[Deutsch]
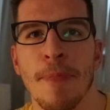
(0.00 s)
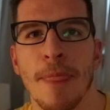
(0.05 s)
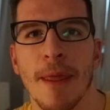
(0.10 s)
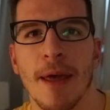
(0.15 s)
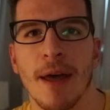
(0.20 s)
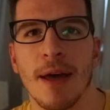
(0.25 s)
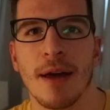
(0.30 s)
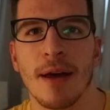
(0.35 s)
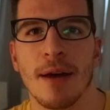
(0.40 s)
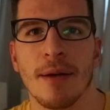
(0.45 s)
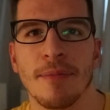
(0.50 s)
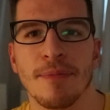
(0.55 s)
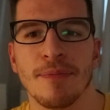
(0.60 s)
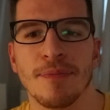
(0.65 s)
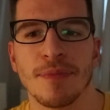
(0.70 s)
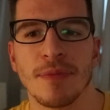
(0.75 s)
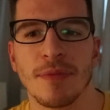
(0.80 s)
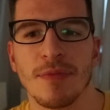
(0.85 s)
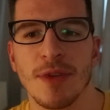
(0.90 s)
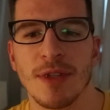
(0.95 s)

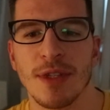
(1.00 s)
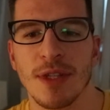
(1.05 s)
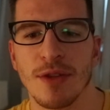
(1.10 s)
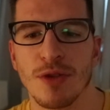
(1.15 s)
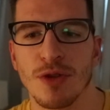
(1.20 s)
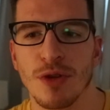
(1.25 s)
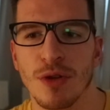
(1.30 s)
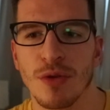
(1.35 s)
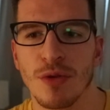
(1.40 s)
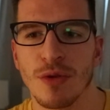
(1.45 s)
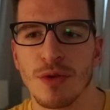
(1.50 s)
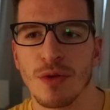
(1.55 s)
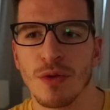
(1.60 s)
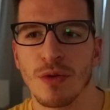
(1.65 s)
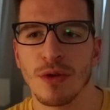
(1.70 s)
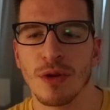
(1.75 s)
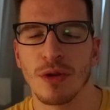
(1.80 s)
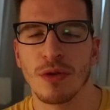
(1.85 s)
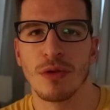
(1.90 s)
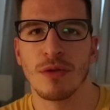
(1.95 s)
Ähm, wir sind jetzt schon in unserer
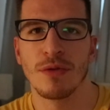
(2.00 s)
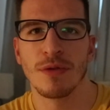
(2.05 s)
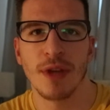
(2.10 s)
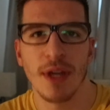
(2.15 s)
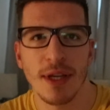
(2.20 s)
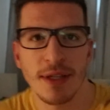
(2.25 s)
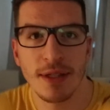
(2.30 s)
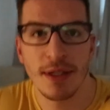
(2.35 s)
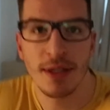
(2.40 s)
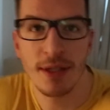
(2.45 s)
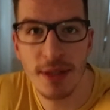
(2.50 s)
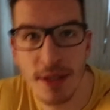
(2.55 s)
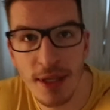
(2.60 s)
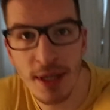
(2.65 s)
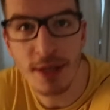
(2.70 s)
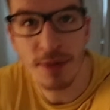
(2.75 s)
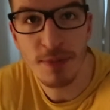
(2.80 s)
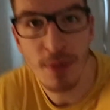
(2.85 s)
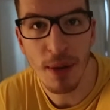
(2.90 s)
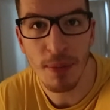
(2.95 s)
Unterkunft. Gestern ist
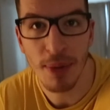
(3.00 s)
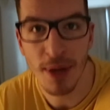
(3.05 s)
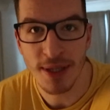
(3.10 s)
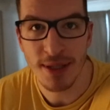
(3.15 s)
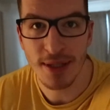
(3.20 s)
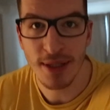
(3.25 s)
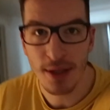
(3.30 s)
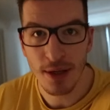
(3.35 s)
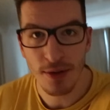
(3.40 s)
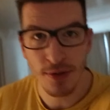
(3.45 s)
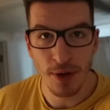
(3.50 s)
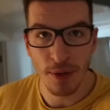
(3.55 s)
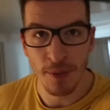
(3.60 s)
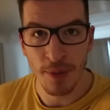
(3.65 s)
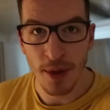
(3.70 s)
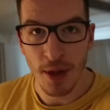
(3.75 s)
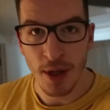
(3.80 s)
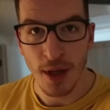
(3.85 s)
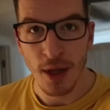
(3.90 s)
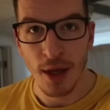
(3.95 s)
nichts mehr passiert.
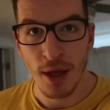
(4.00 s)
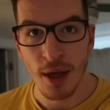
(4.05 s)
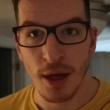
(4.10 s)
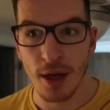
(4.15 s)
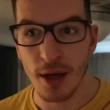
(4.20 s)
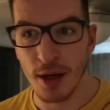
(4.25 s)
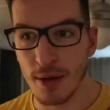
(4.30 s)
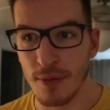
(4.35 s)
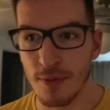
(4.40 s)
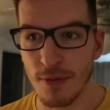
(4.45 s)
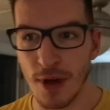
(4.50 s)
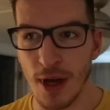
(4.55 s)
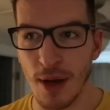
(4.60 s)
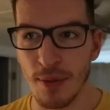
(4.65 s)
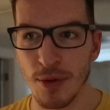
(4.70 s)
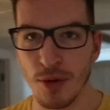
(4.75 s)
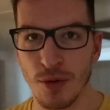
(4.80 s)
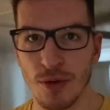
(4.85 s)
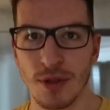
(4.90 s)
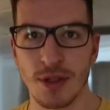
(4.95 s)
Ähm, wir
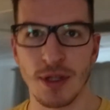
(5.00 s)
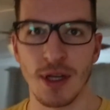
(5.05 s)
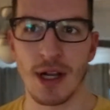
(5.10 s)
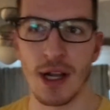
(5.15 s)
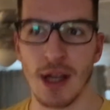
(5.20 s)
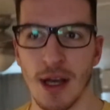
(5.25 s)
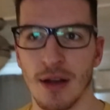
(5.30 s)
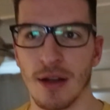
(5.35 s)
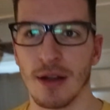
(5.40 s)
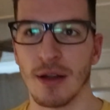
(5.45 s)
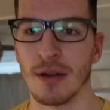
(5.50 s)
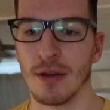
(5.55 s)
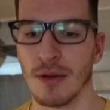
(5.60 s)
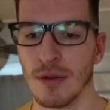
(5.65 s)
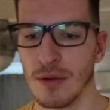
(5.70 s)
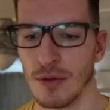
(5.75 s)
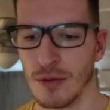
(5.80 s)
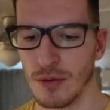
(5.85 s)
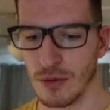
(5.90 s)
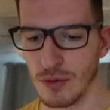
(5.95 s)
haben hier unsere kleine
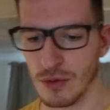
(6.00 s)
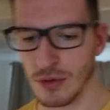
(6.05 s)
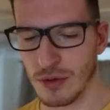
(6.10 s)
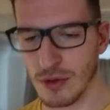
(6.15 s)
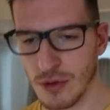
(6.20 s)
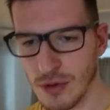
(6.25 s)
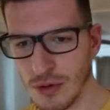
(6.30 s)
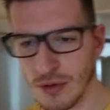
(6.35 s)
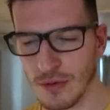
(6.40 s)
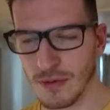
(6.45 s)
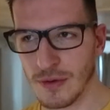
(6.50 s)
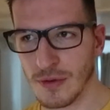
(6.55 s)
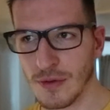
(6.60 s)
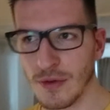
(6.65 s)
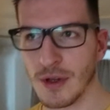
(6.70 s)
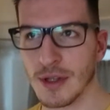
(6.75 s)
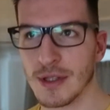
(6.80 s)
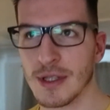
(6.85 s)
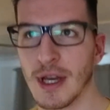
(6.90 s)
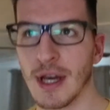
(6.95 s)
Unterkunft
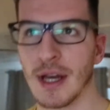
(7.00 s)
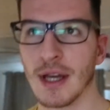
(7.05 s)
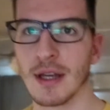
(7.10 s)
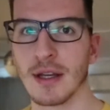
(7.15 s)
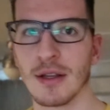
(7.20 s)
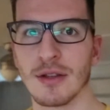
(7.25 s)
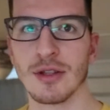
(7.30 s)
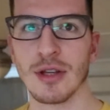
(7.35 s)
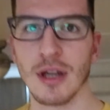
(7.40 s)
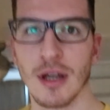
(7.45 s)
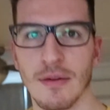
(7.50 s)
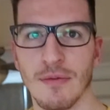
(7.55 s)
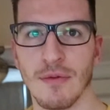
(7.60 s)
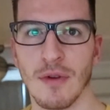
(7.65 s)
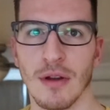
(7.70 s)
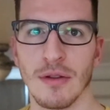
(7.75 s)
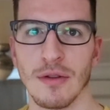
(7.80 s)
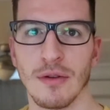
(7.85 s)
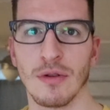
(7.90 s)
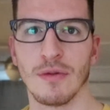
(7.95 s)
quasi eingecheckt,
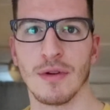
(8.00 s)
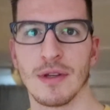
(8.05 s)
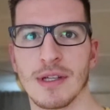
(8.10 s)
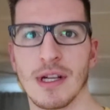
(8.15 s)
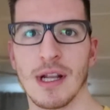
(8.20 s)
waren noch was